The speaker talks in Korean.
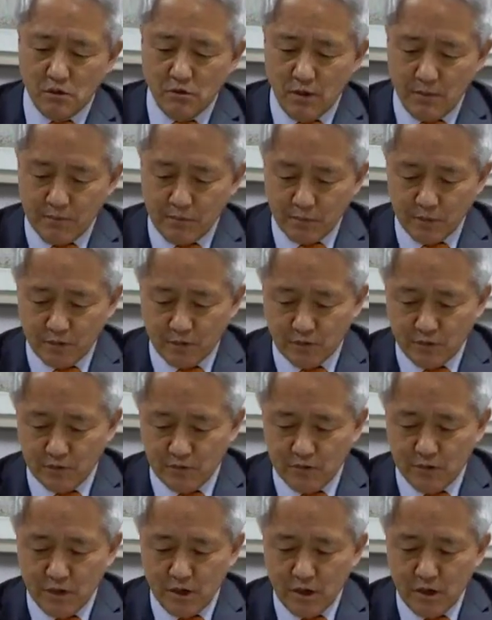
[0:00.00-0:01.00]

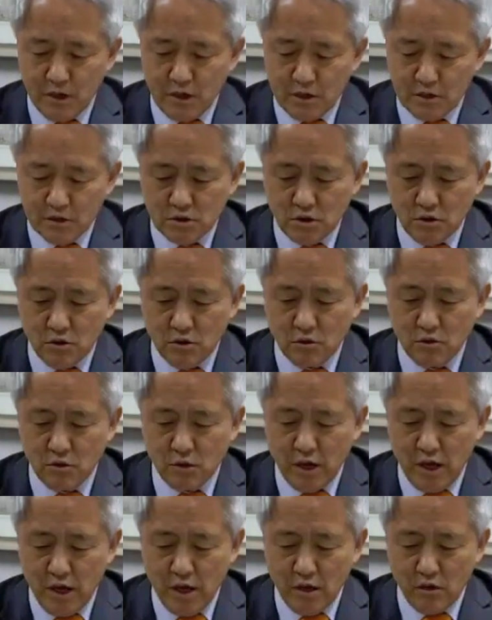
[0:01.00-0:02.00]
웹툰
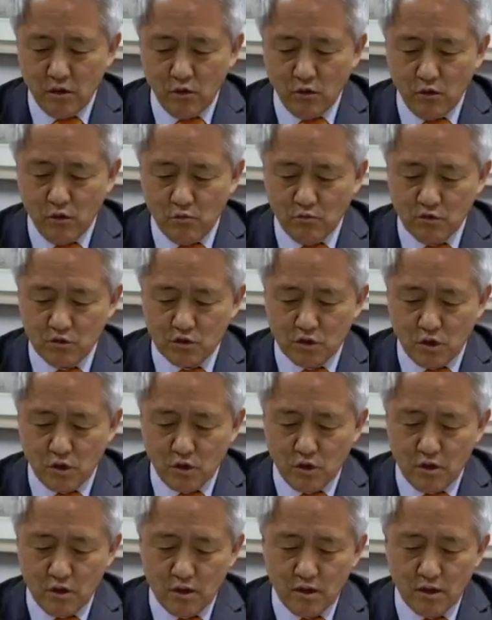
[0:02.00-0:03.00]
성공의 고무적,
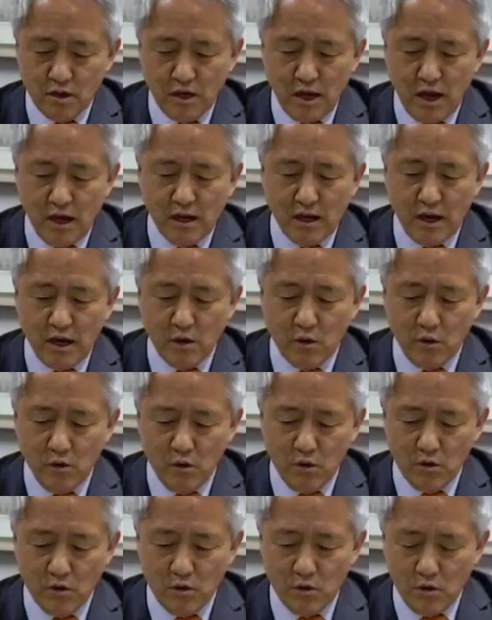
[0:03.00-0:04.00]

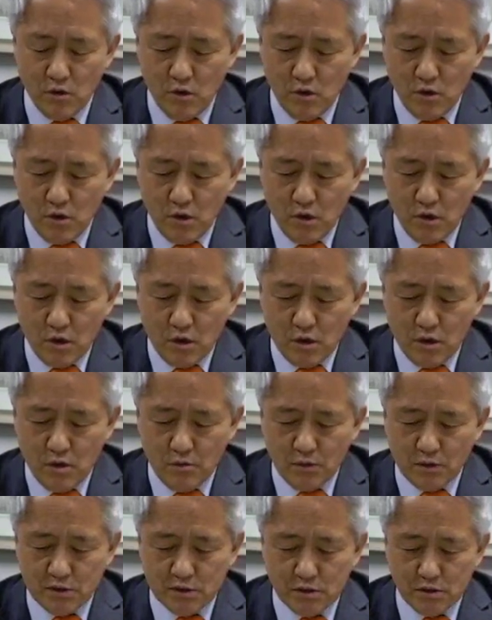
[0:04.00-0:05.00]
카카오,
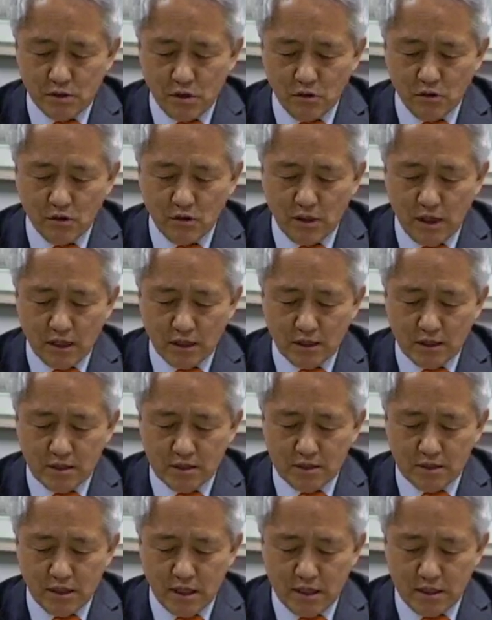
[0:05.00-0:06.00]
일본서 석권한
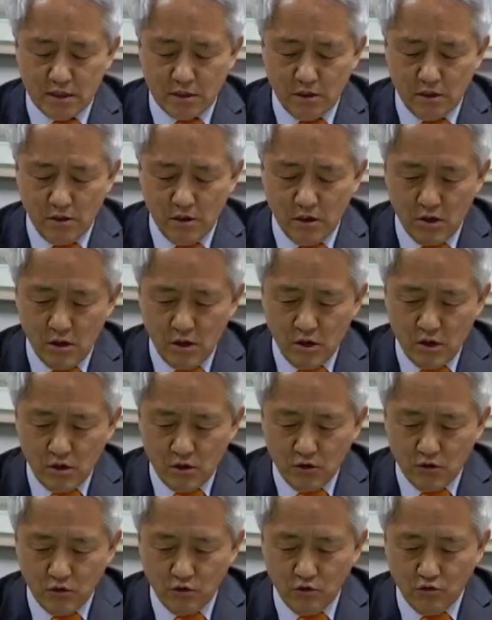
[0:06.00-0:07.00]
기세 이어
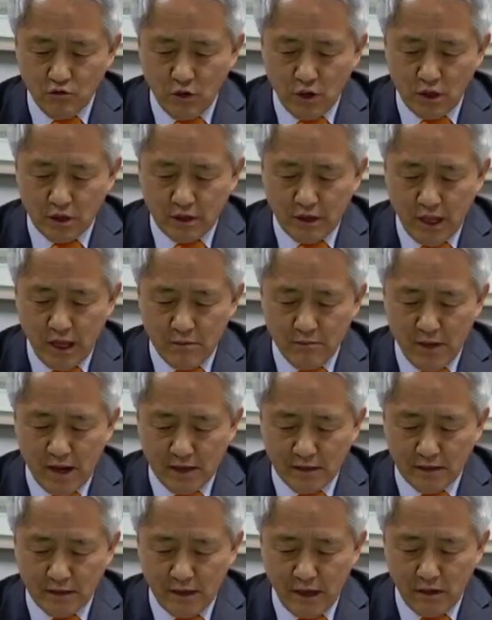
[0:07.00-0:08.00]
6월
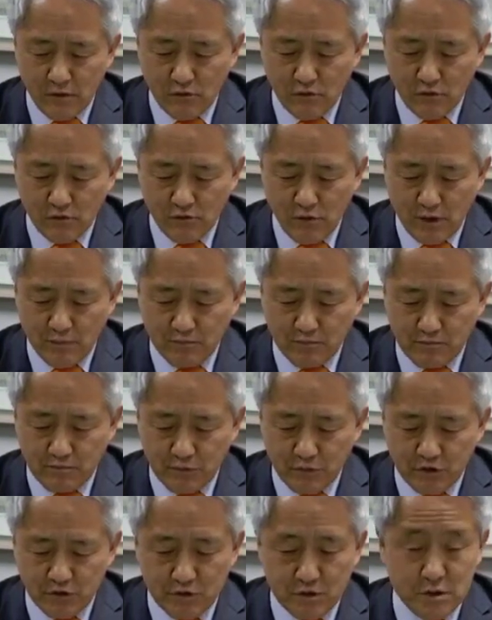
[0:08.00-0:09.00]
대만, 태국
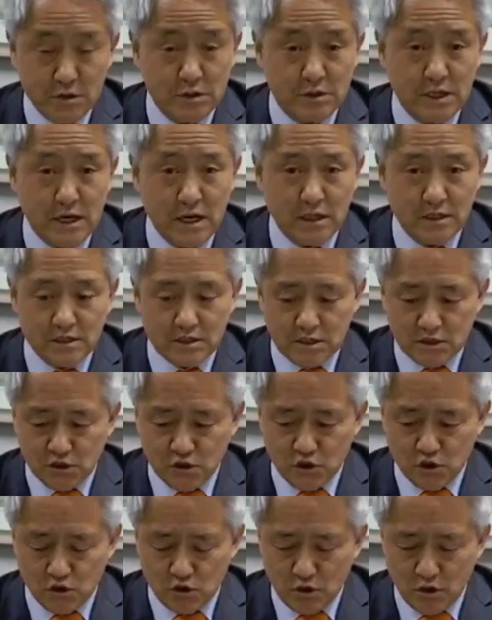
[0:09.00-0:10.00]
웹툰 시장
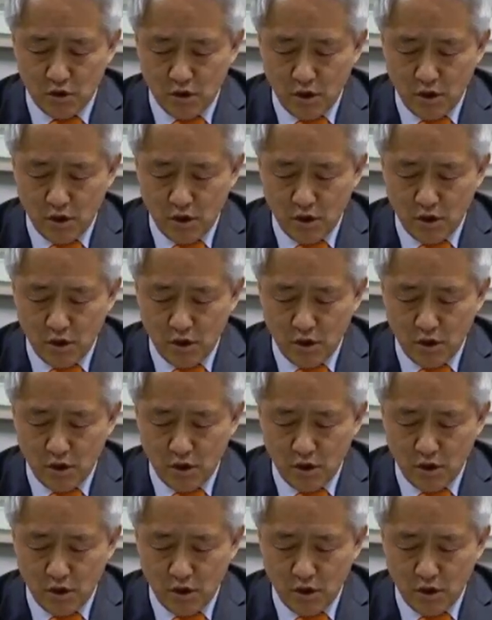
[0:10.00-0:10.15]
진출,